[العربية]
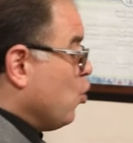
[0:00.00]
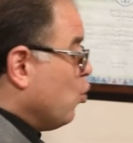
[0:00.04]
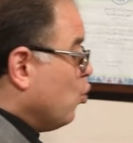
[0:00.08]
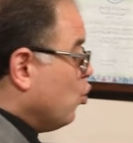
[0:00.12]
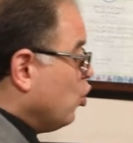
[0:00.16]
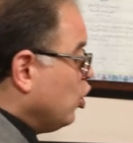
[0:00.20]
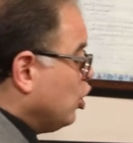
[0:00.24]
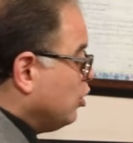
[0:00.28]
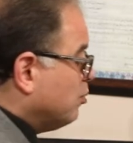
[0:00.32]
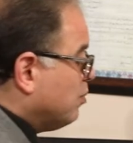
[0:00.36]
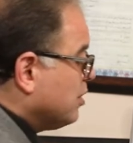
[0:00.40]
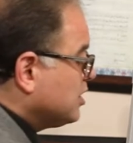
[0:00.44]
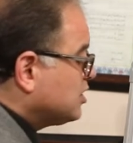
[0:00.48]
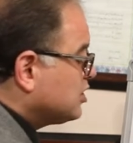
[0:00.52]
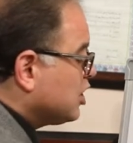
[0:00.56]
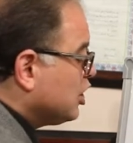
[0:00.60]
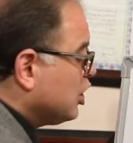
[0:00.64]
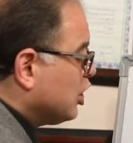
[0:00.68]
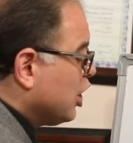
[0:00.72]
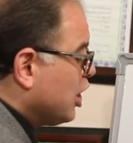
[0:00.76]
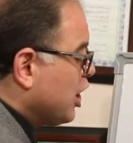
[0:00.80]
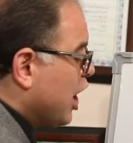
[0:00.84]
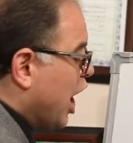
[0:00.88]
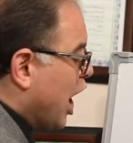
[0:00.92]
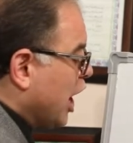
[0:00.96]

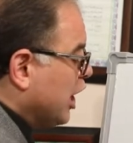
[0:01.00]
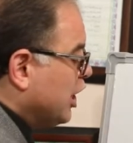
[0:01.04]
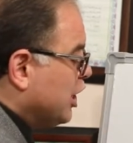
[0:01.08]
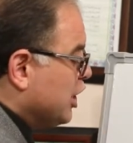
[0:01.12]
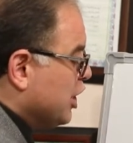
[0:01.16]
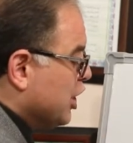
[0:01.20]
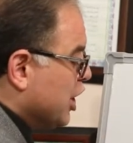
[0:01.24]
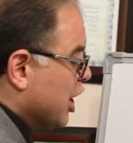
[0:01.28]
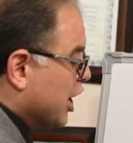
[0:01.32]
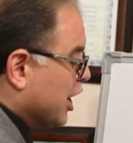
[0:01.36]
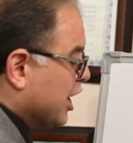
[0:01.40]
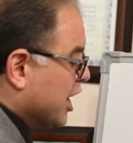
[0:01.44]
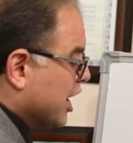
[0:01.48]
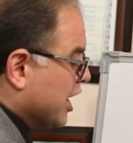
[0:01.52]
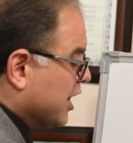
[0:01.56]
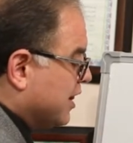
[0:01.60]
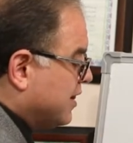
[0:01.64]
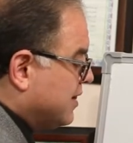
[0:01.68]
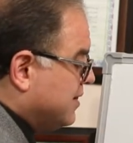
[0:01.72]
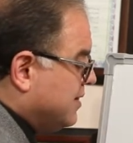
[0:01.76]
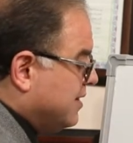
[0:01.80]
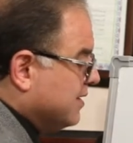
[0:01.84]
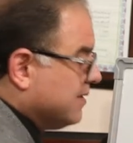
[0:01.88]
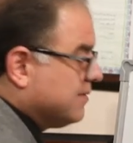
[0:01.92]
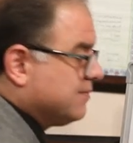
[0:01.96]
والبصليه عاليه
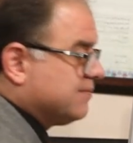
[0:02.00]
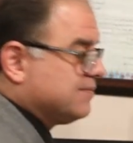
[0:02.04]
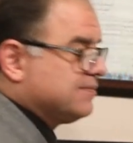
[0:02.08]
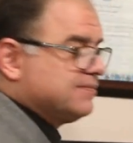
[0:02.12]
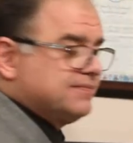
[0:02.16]
جدا